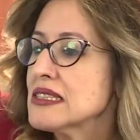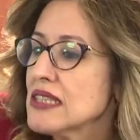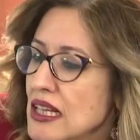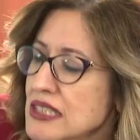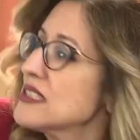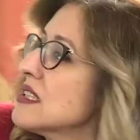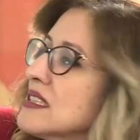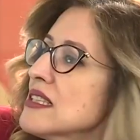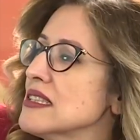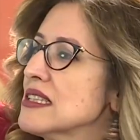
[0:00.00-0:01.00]
Sağlık
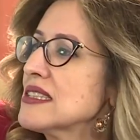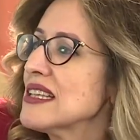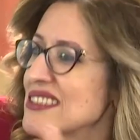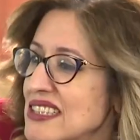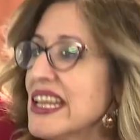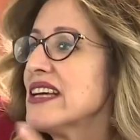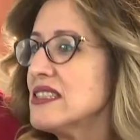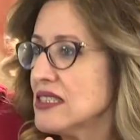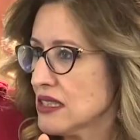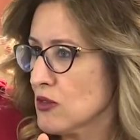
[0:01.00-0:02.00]
çalışanları da
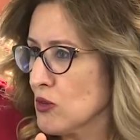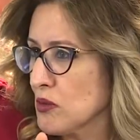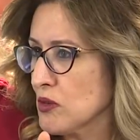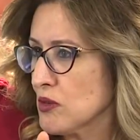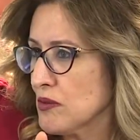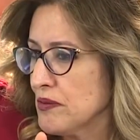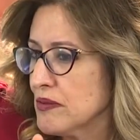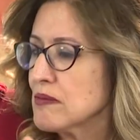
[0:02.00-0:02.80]
direkt risk grubudur.